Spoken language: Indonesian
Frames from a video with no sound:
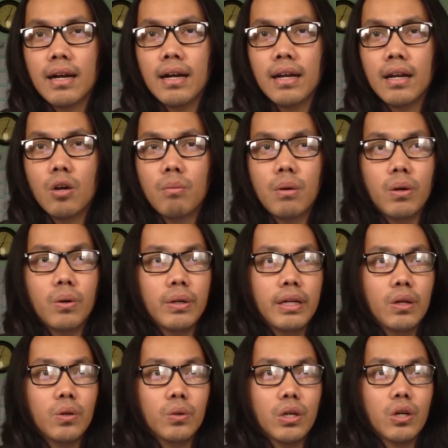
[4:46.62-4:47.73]
Kak, kalau
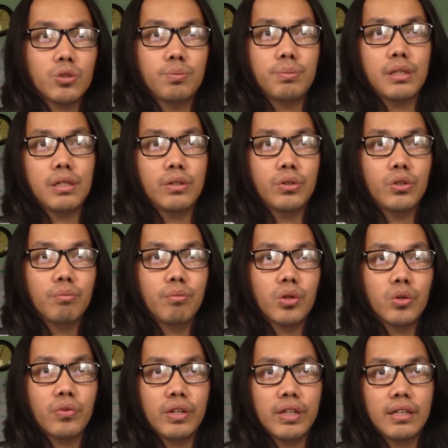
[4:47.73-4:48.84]
mau ikut
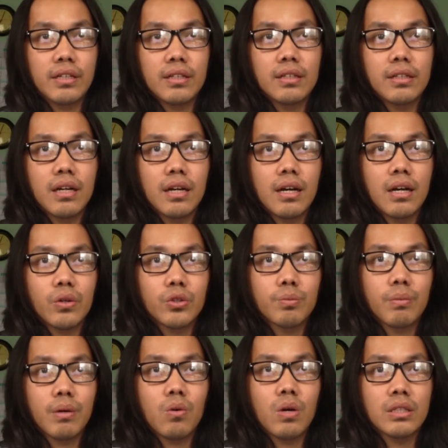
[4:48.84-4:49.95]
Ausbildung berflihe
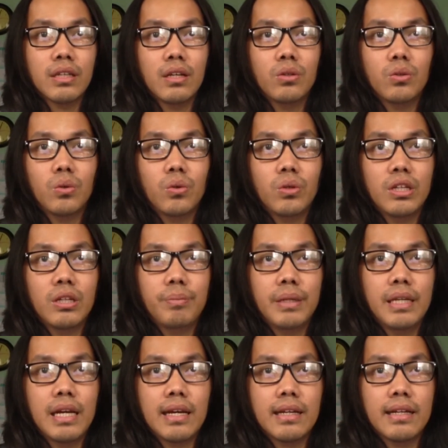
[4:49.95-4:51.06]
harus menguasai dulu
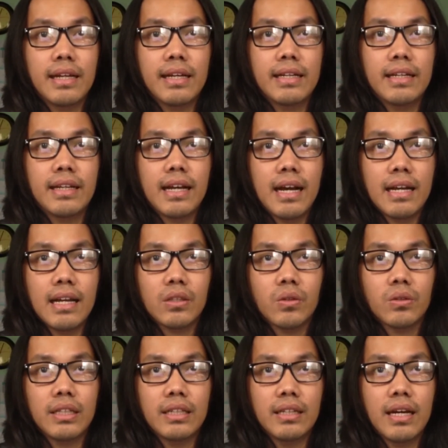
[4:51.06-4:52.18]
di bidang yang diinginkan
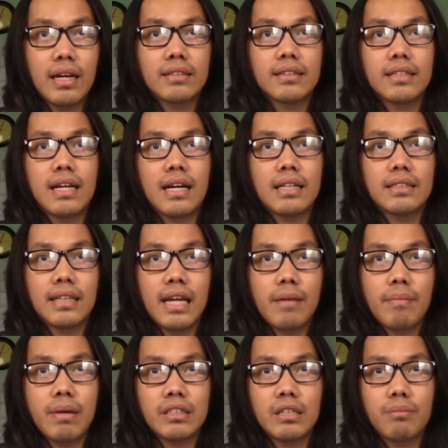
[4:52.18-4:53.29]
atau tidak, sedangkan
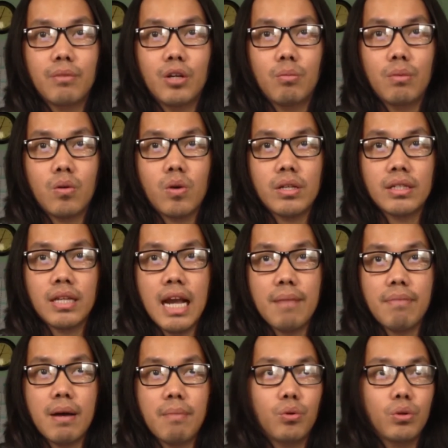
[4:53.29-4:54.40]
saya masih belum
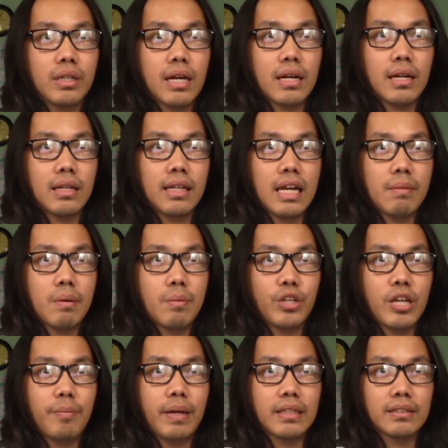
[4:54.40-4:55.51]
menguasai apapun karena tidak
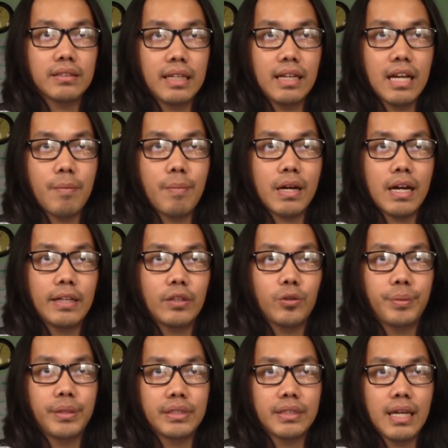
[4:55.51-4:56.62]
mempunyai basic.
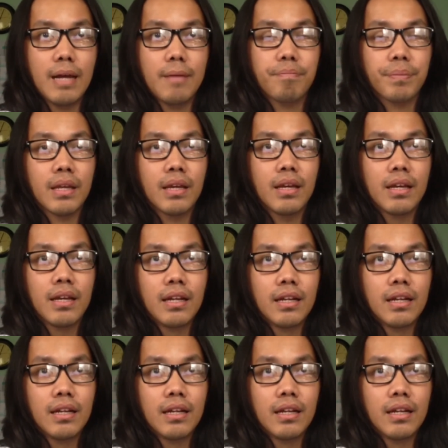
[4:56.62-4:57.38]
Apakah itu bisa?